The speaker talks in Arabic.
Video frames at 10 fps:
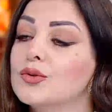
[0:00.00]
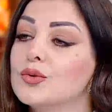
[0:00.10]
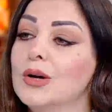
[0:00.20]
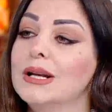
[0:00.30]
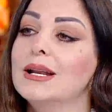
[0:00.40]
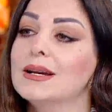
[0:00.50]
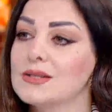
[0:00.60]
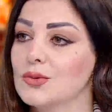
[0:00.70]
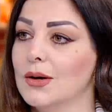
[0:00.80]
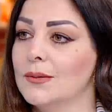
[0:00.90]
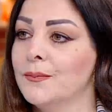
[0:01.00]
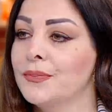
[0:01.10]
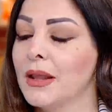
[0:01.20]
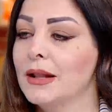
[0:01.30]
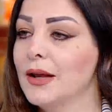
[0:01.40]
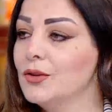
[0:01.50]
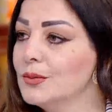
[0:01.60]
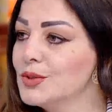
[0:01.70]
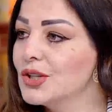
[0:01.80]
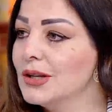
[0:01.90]
تروح للأسوأ لانه
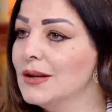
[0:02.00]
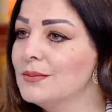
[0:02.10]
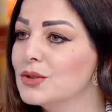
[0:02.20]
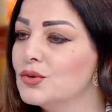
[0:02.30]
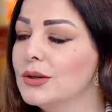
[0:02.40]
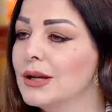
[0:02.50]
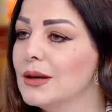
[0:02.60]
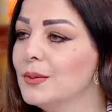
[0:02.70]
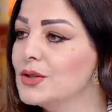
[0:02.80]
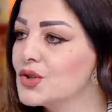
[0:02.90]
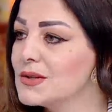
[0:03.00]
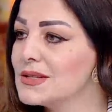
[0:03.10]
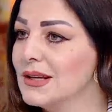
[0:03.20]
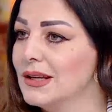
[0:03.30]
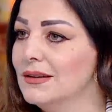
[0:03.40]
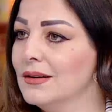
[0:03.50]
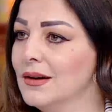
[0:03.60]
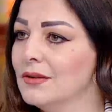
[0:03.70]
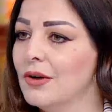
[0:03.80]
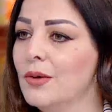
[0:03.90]
المشكله لما تكون هي بين شخصين
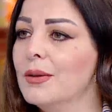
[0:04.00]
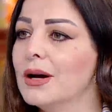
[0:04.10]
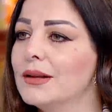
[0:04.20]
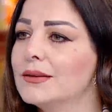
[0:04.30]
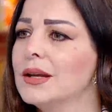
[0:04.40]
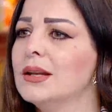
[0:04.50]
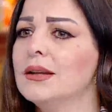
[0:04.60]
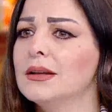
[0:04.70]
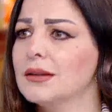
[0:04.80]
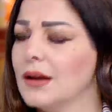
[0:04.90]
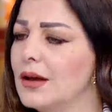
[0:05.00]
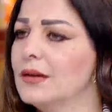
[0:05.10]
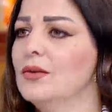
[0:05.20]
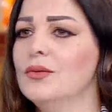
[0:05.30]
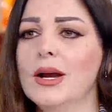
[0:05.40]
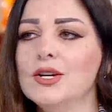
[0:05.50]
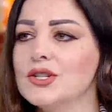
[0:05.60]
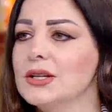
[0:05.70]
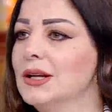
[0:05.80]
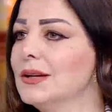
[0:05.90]
فهم قادرين يتخانقوا واي
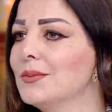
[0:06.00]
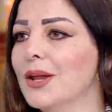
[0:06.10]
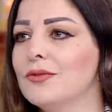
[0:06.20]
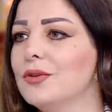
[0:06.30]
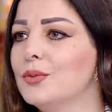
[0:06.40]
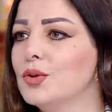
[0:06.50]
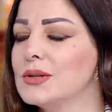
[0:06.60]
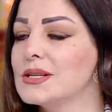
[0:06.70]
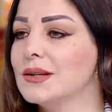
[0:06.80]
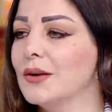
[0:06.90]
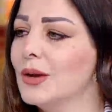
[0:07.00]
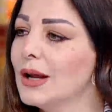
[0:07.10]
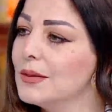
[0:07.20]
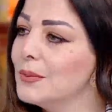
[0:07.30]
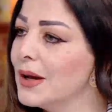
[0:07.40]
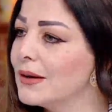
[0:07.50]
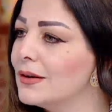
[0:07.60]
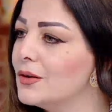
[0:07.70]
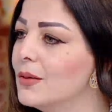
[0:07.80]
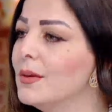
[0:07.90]
شيء نحن بنعرف البيوت اسرار ولكن باخر
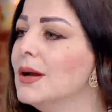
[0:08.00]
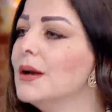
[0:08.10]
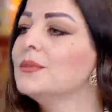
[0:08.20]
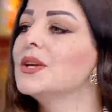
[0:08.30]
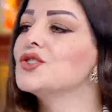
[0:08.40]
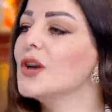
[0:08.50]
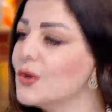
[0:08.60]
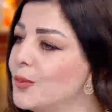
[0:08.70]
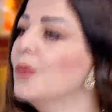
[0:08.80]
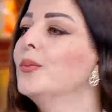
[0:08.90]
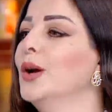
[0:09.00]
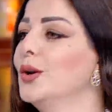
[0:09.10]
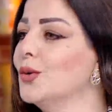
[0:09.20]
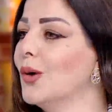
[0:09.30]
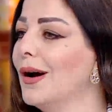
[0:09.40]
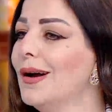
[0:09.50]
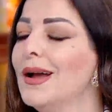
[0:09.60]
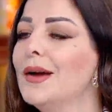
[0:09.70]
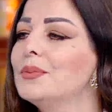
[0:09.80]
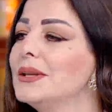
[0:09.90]
اليوم تجاربهم صحيح. بيحلوها
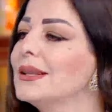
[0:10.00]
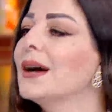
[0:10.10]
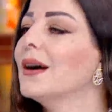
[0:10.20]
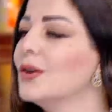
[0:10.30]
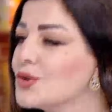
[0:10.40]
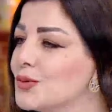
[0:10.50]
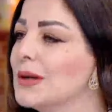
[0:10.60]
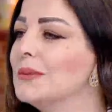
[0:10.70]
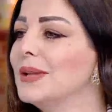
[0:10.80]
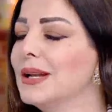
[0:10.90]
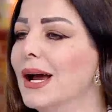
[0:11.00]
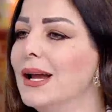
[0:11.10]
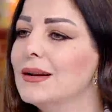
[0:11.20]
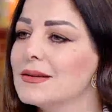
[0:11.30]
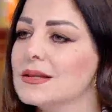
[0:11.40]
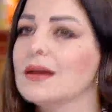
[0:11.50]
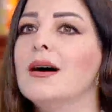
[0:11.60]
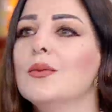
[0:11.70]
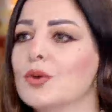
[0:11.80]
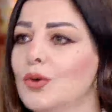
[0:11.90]
بيتدخلوا شوي صحيح. من العائله
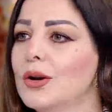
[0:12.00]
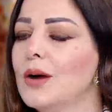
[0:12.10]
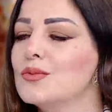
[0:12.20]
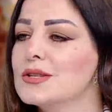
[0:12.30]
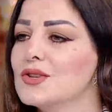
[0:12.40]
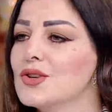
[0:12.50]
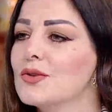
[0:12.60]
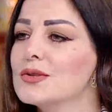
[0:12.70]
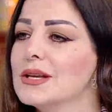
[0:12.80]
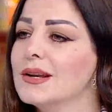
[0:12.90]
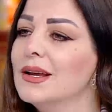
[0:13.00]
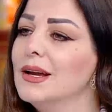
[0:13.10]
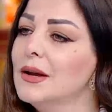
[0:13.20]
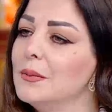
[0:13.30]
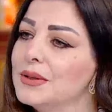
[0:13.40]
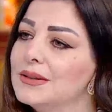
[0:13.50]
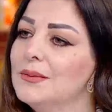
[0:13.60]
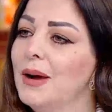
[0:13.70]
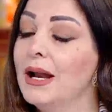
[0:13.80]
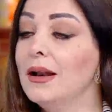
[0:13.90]
اصدقاء بيروحوا لمستشار اسري
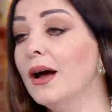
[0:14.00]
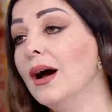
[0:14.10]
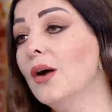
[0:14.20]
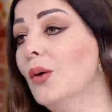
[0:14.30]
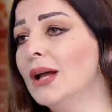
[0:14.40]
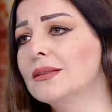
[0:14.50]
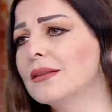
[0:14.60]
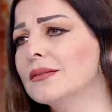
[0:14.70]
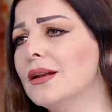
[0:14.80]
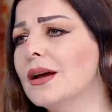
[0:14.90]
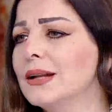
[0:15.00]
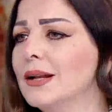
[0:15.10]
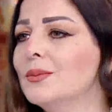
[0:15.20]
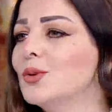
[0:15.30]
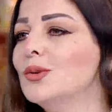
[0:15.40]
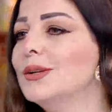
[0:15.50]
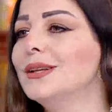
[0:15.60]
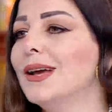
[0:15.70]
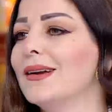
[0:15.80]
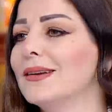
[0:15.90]
بيتم حلها او حتى الطلاق نحن بنقول
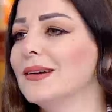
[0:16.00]
النهايات